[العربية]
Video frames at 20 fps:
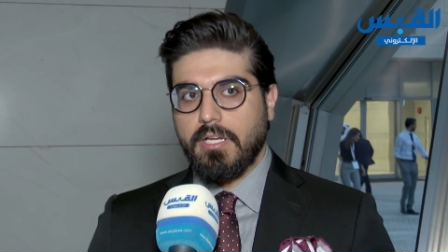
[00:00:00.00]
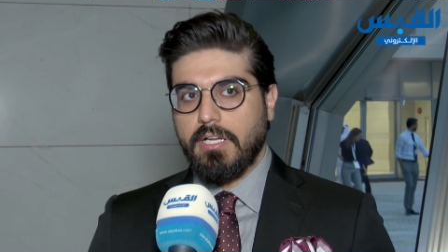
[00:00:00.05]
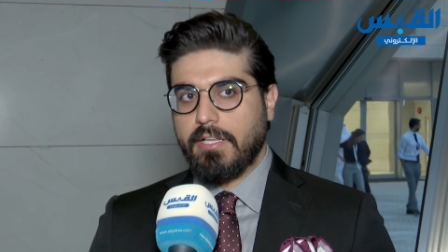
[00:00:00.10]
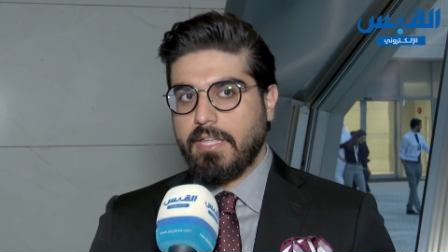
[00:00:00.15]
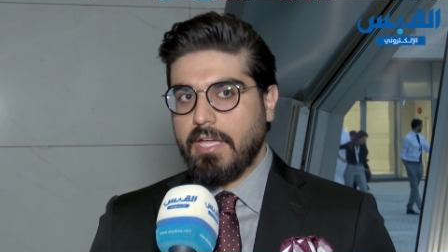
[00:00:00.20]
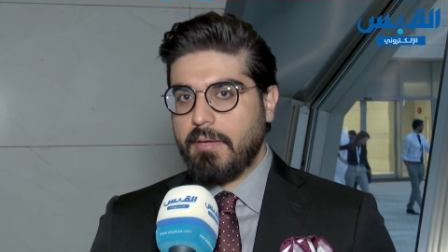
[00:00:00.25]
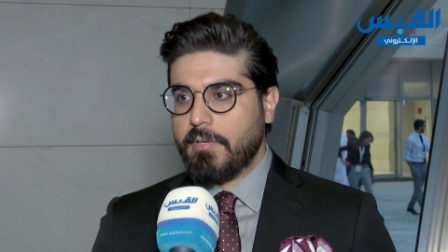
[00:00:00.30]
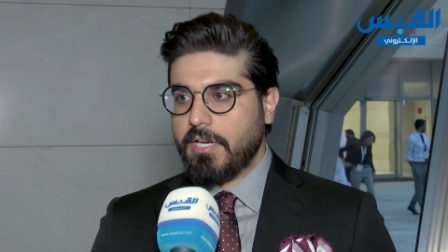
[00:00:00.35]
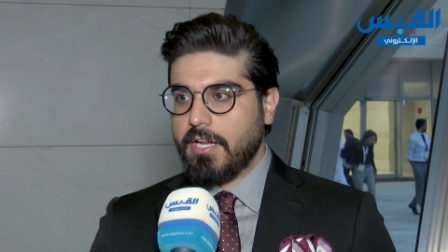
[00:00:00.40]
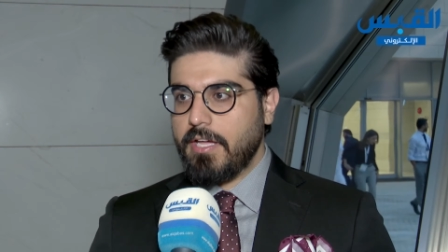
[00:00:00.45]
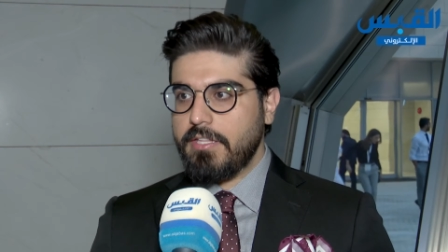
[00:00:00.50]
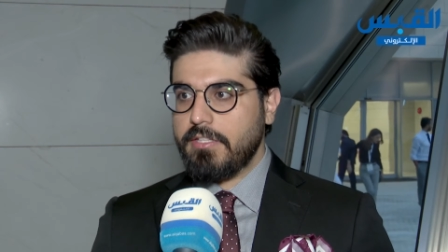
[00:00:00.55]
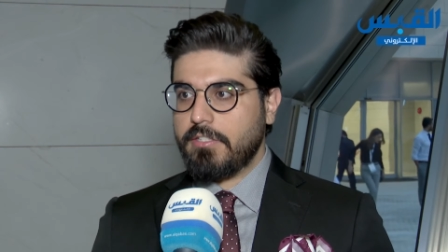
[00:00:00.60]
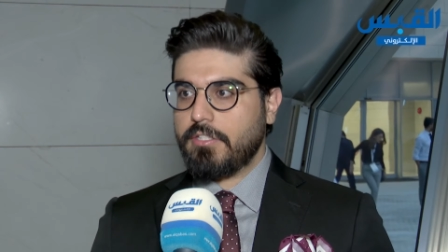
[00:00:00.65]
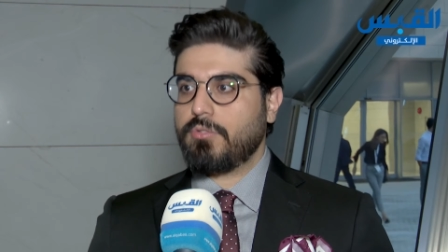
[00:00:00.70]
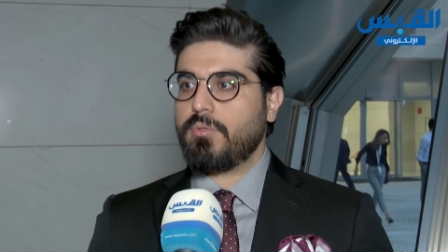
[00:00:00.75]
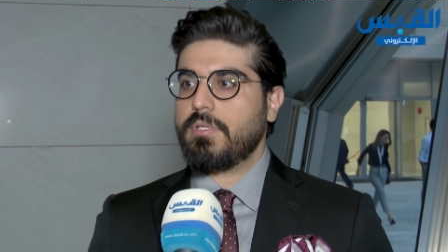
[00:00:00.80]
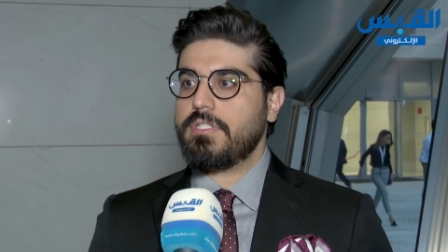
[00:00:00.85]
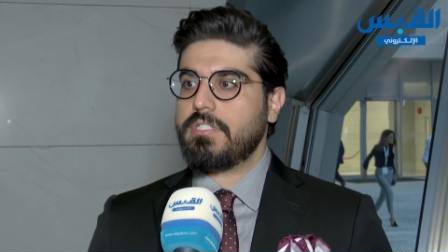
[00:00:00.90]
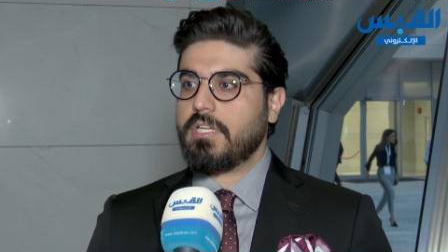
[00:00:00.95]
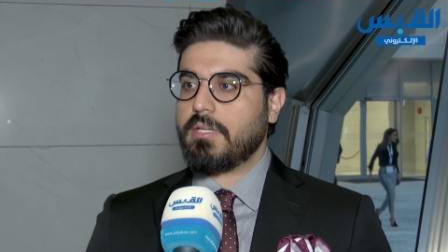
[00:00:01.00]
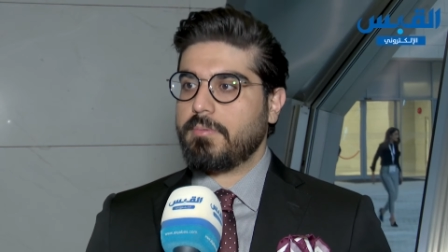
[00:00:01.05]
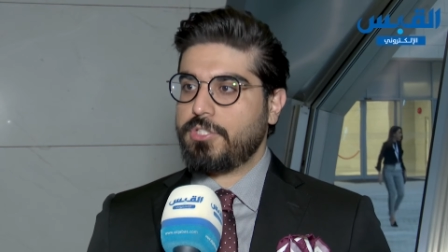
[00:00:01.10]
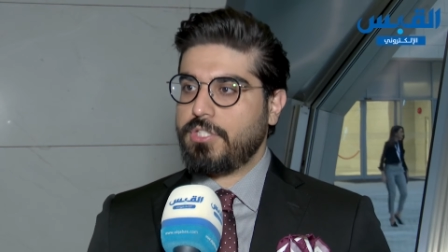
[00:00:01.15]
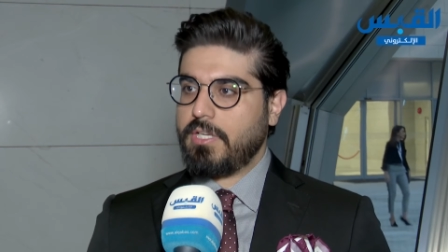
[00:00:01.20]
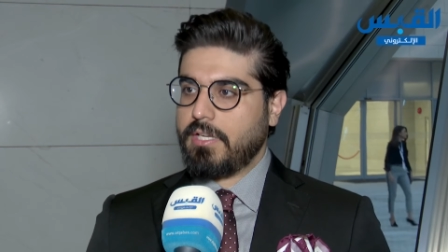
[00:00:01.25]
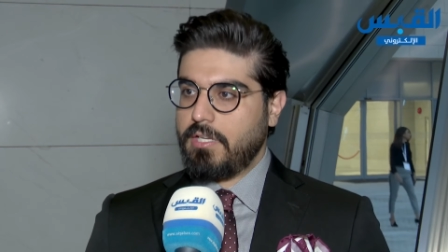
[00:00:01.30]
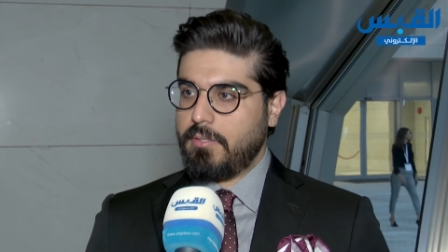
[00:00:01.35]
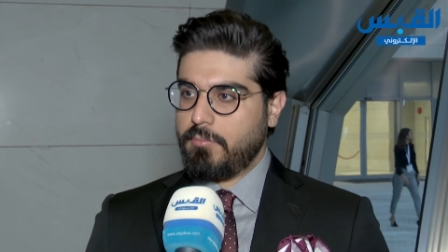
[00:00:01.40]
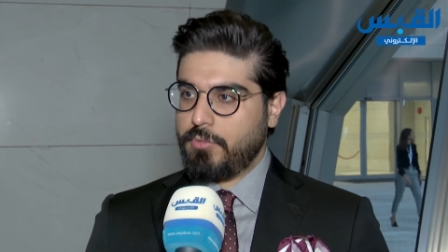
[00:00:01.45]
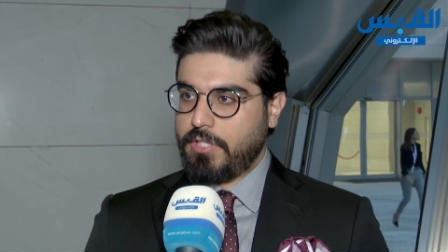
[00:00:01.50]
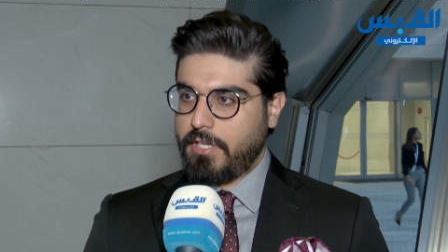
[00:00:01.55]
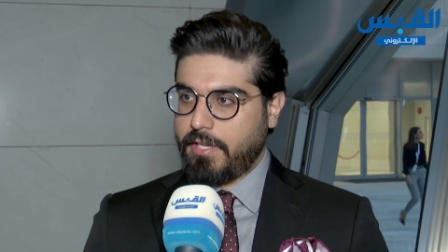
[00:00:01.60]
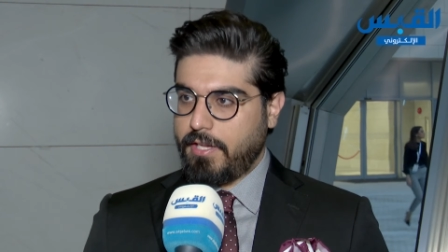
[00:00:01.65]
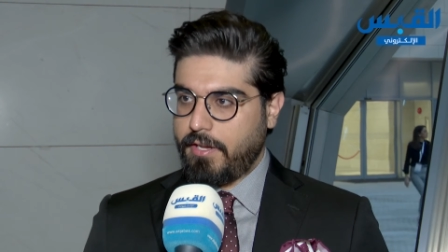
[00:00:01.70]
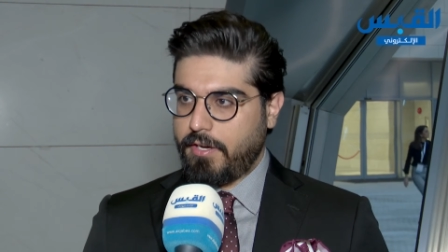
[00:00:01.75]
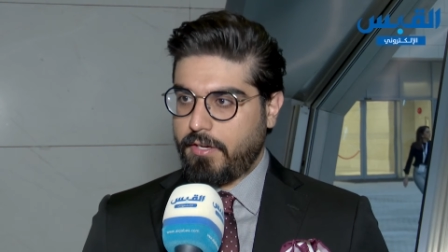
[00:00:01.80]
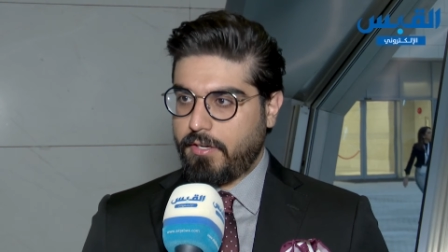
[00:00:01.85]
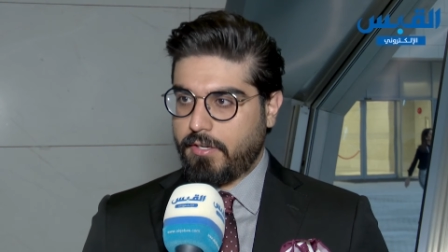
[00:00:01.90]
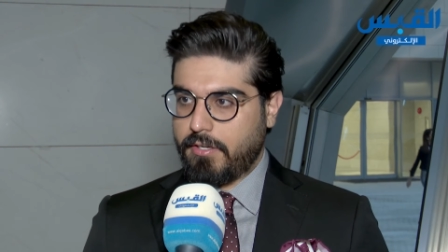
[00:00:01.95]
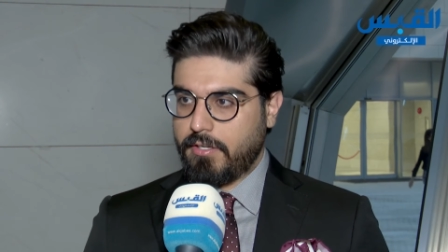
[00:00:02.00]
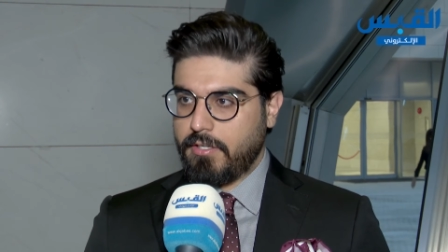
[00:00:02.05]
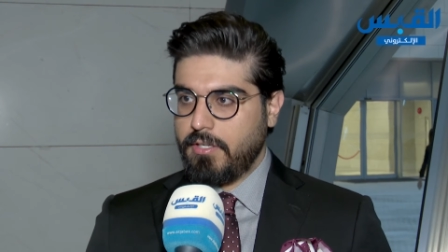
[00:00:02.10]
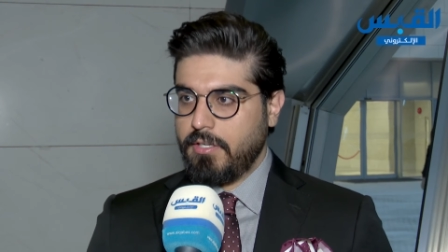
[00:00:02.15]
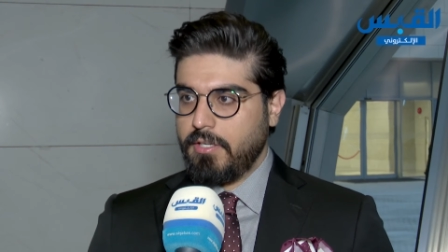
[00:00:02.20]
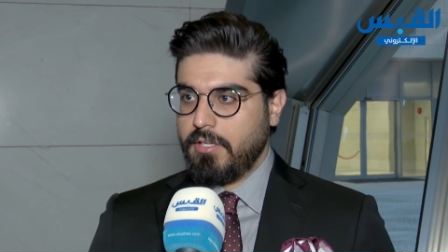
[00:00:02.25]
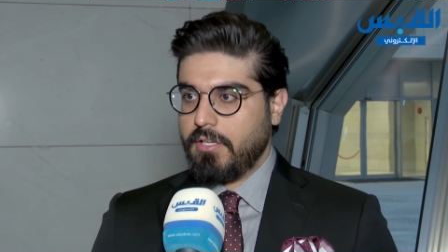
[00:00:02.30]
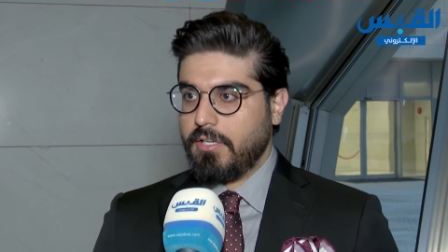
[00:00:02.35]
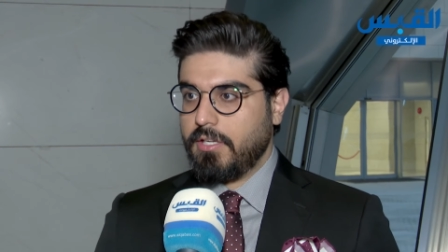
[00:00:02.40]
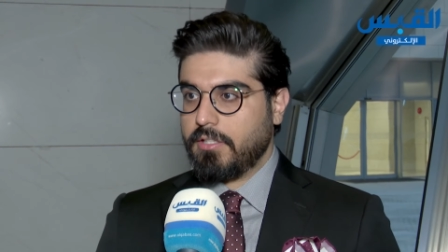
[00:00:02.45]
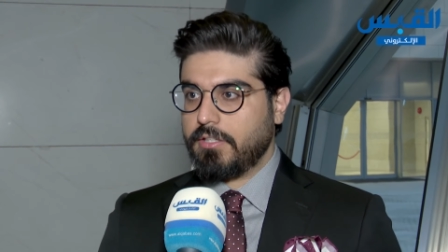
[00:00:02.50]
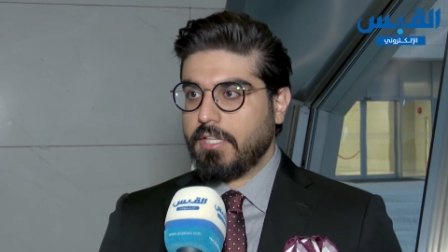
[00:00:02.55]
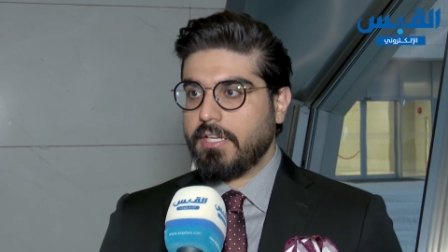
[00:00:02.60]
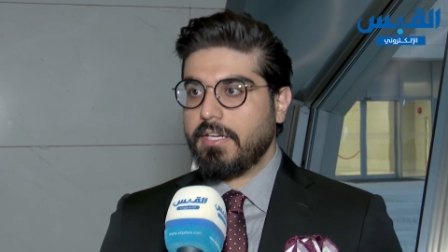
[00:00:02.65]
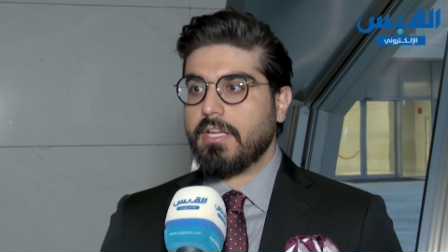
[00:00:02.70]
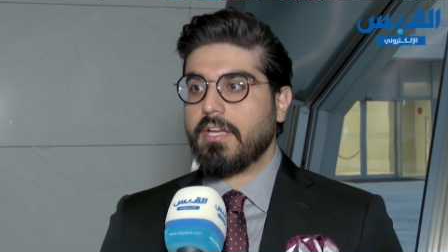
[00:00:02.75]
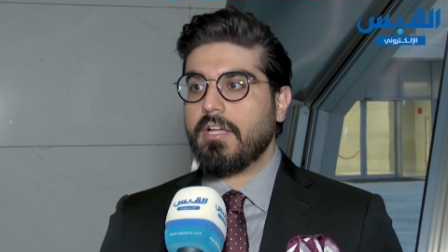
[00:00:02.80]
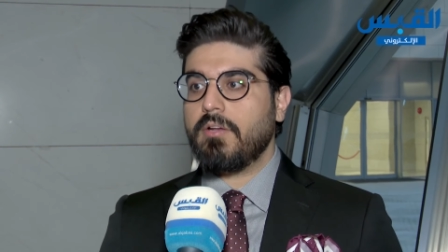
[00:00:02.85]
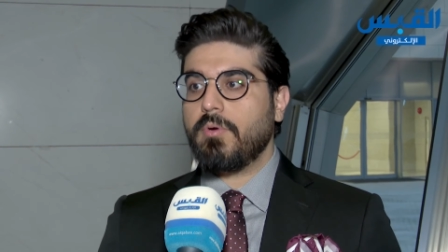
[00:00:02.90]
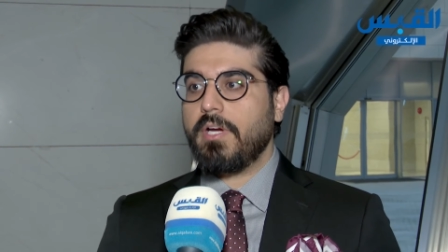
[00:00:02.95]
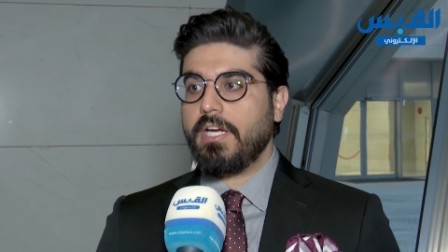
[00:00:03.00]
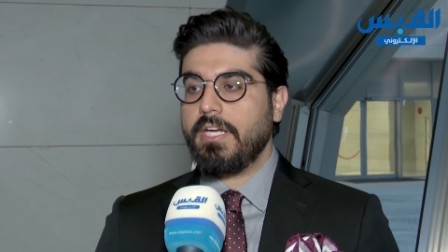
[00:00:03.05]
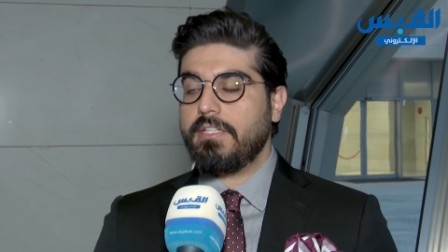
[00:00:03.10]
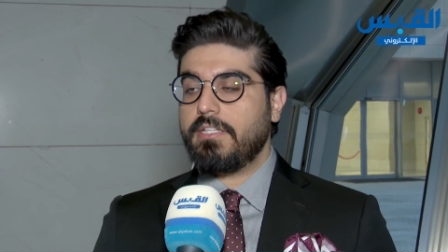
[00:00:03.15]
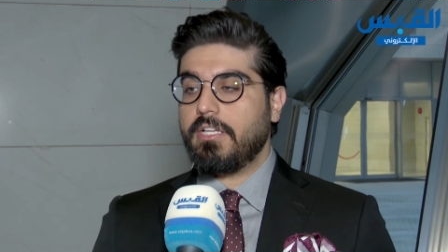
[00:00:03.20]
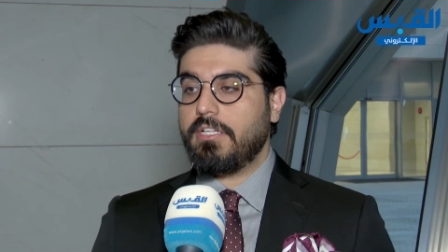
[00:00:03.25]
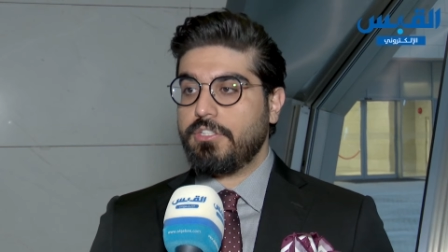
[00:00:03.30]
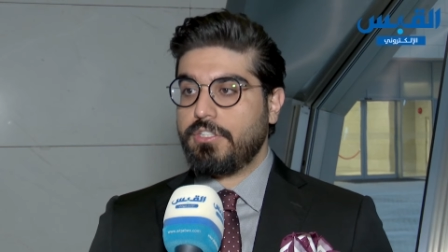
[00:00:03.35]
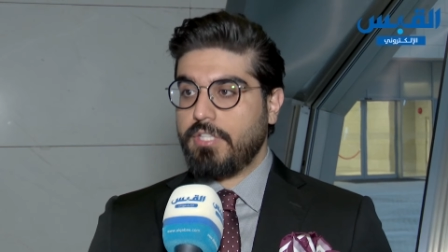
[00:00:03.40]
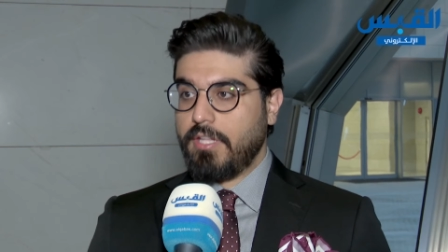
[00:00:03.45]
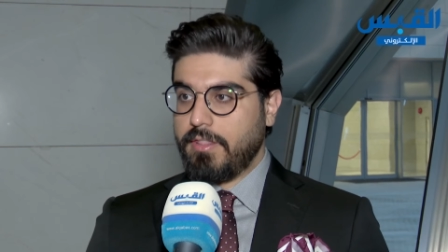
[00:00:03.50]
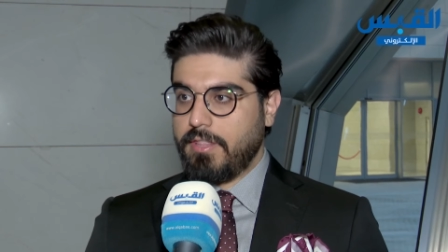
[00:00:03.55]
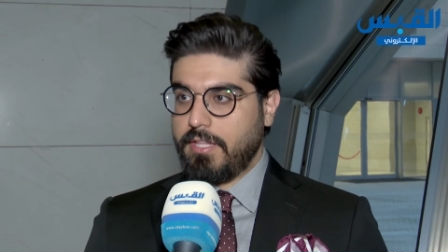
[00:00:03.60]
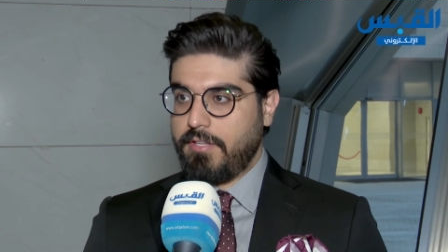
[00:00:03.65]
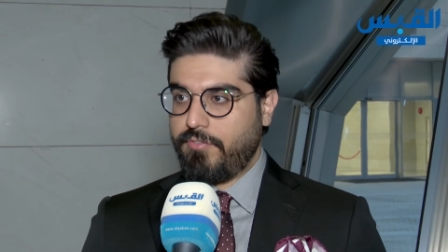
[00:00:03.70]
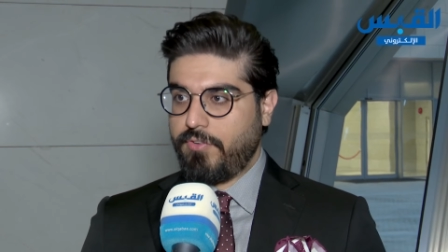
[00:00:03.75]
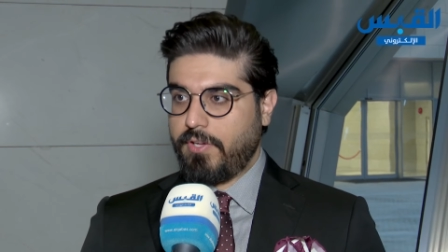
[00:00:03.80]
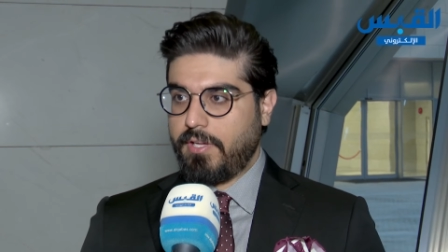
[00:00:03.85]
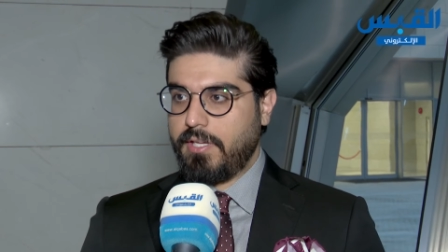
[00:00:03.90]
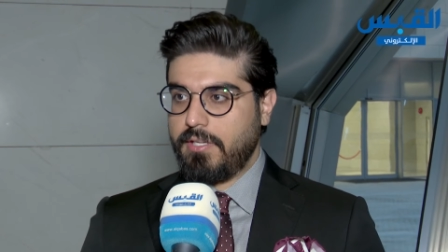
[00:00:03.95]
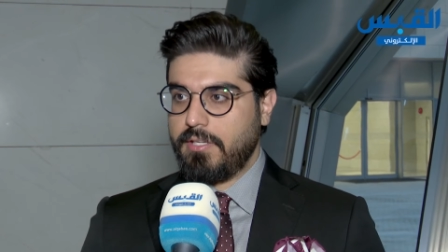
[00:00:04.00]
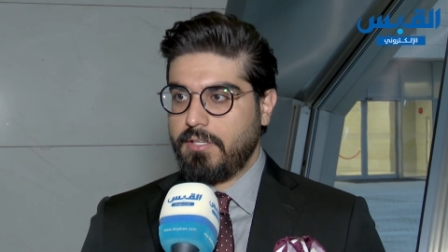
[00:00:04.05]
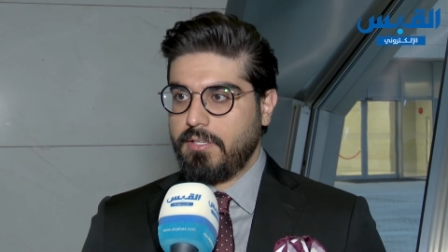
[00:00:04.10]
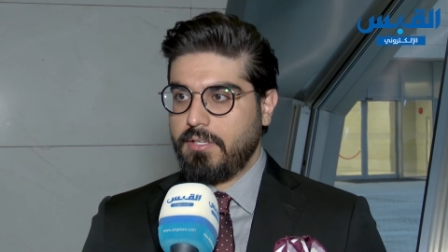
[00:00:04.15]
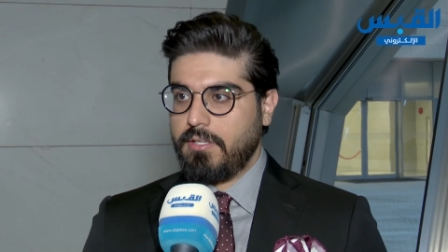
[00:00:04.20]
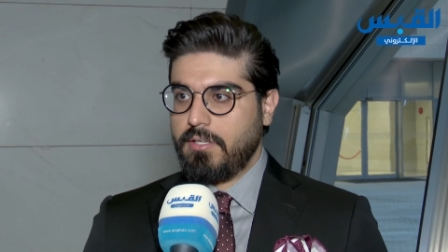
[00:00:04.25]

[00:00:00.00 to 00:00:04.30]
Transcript: الكاميرا هذه تتوسخ بشكل متكرر الطريقة الوحيدة لتنظيفها